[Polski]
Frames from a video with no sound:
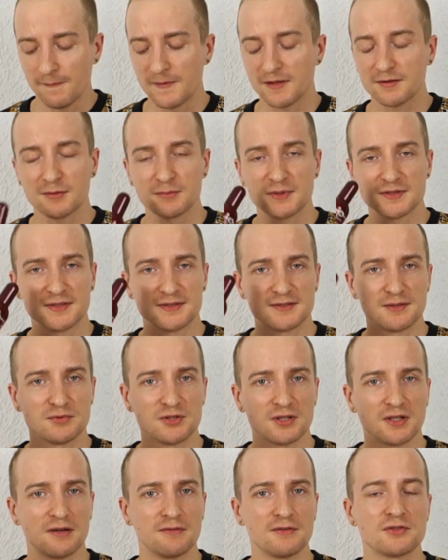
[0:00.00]
natomiast jestem
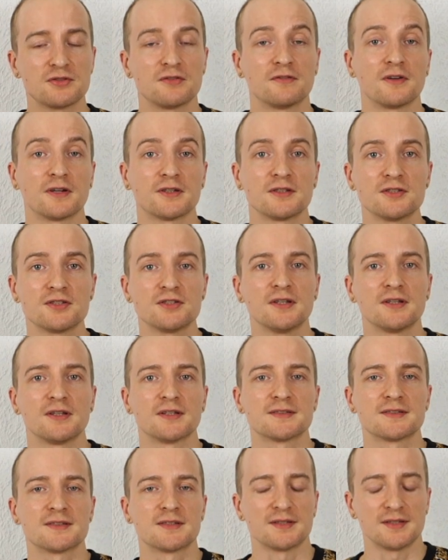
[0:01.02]
ciekawy, czy faktycznie
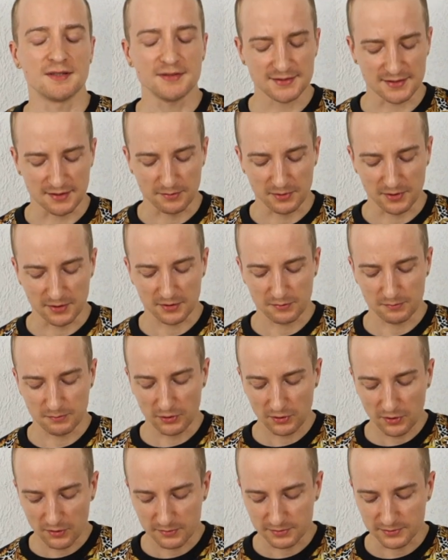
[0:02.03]
jest ten zapach
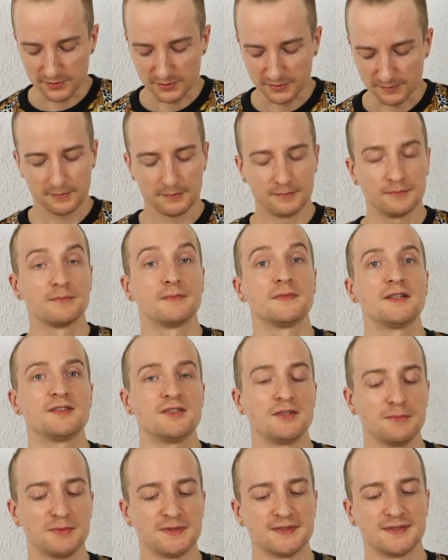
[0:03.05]
podobny.
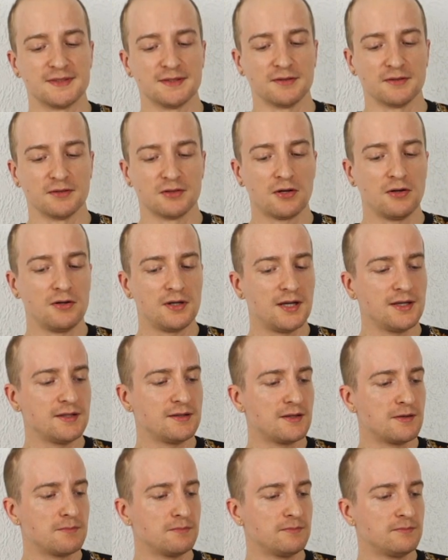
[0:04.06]
Lecimy z
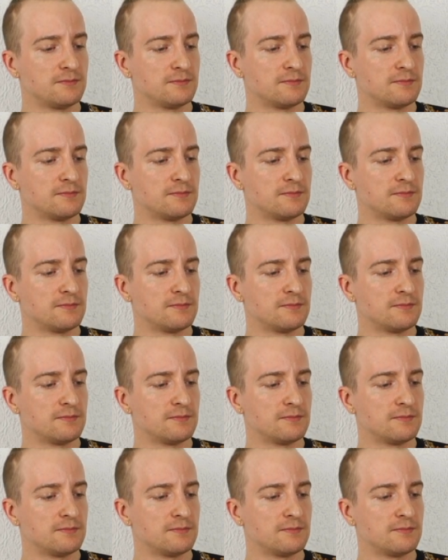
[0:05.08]
kolejnym.